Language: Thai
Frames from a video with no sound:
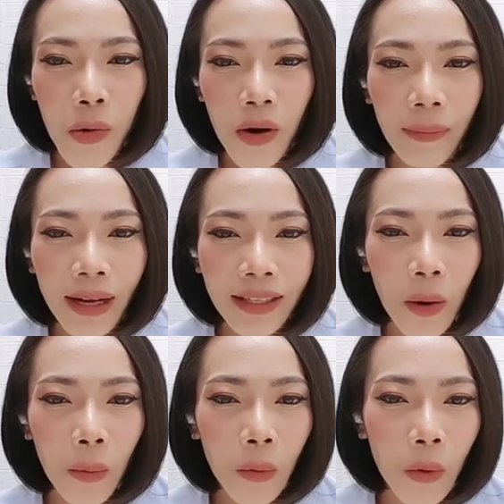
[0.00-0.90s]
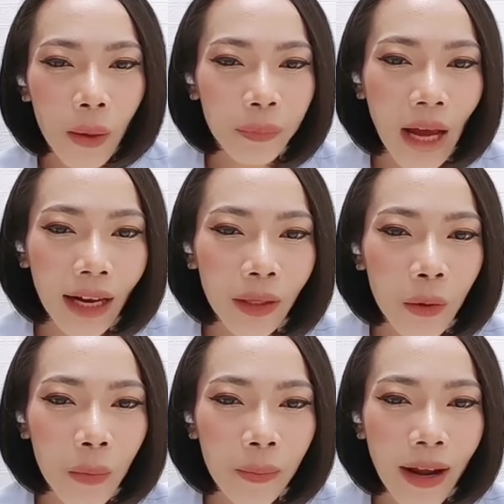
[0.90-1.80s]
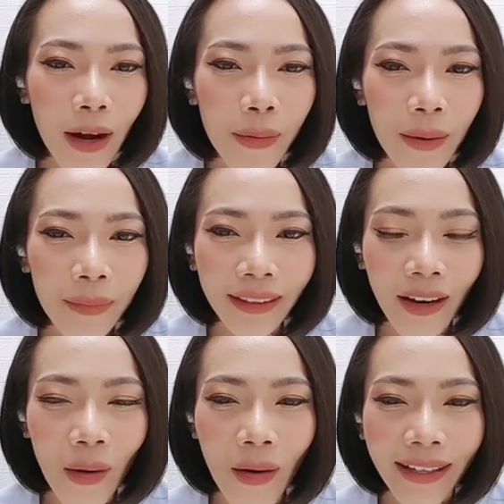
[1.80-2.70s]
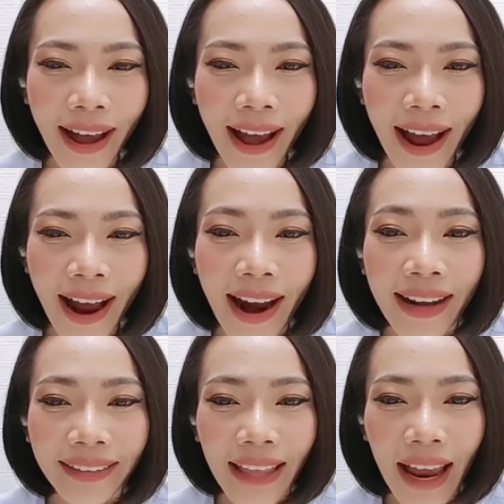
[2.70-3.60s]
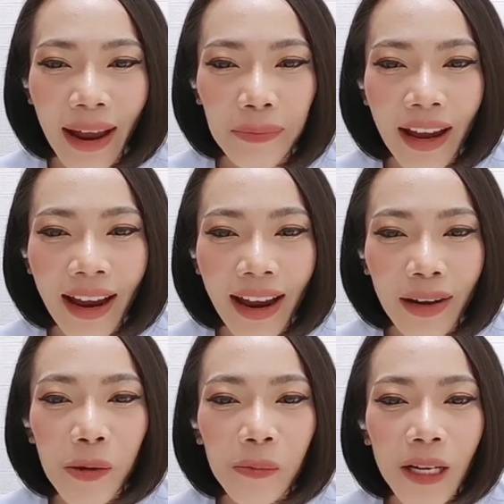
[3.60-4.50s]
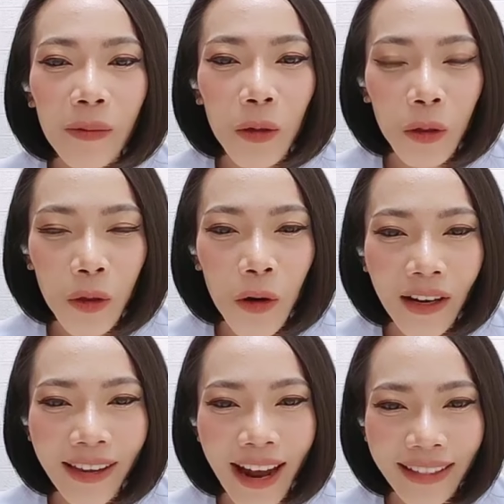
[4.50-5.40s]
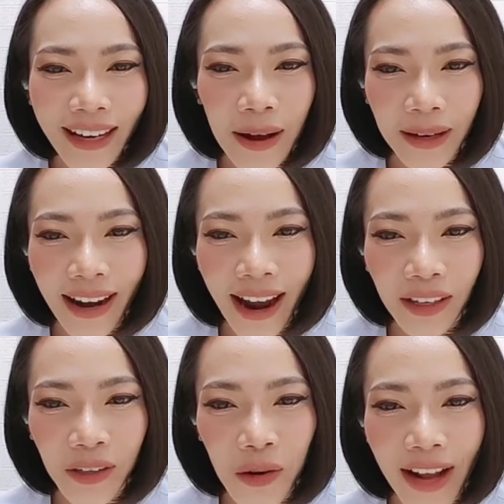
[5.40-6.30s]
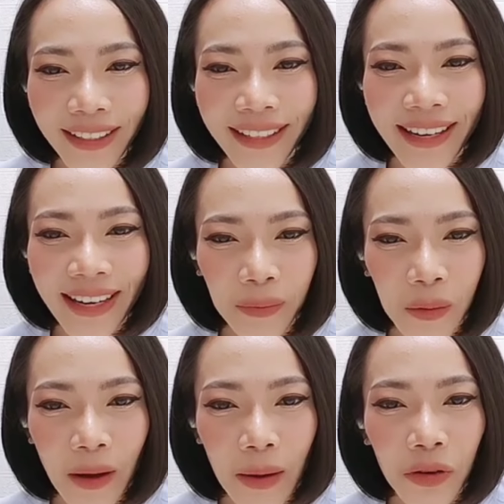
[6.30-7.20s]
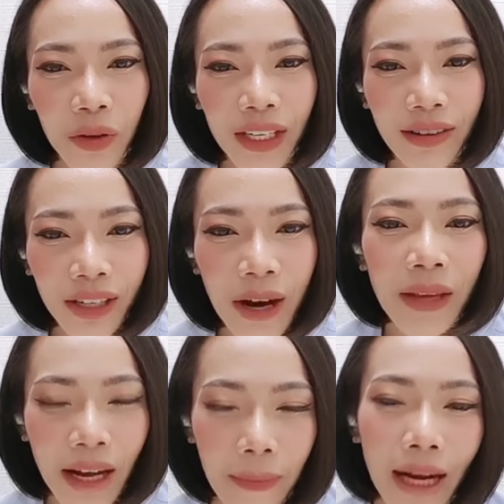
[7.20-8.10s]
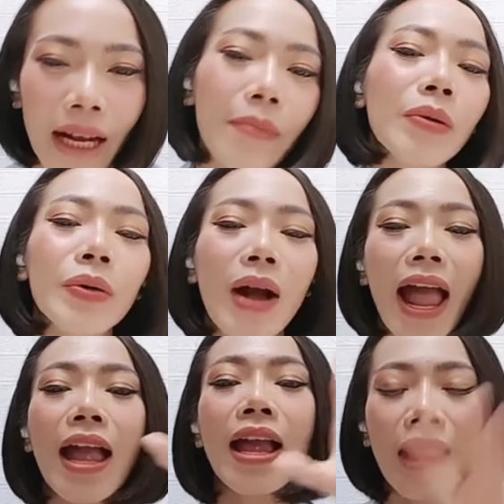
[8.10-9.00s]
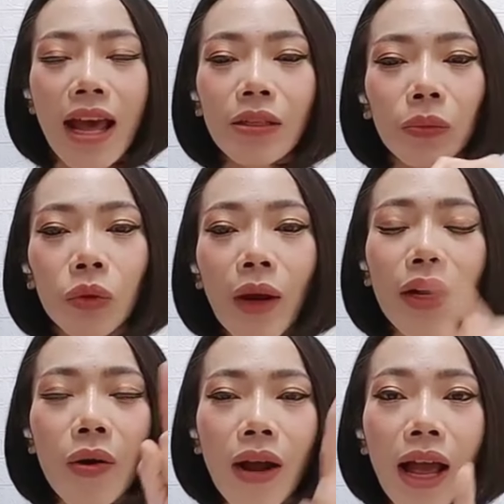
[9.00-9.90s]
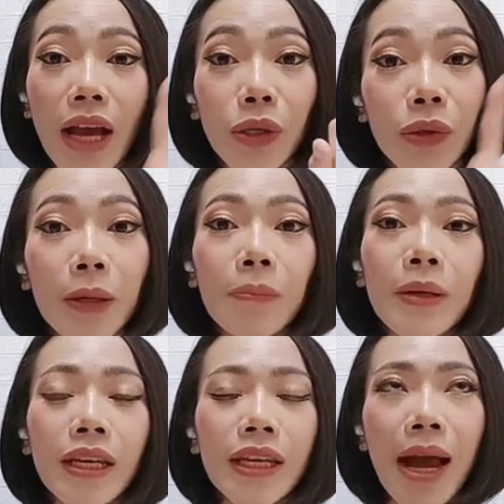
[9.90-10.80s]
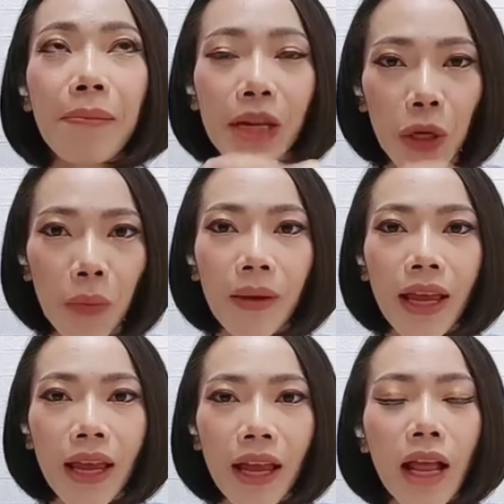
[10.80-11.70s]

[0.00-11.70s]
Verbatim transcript: กกำลังจะครบขวบทานนมแม่ล้วนมาตลอดค่ะแต่แม่นมเริ่มลดลงแล้วอยากสลับให้ทัน ยู เอช ที กับนมแม่มีวิธีเริ่มยังไงบ้างคะแม่โบอ่ะถ้าสมมุติว่าน้องหาอายุหนึ่งปีถ้ามีนมแม่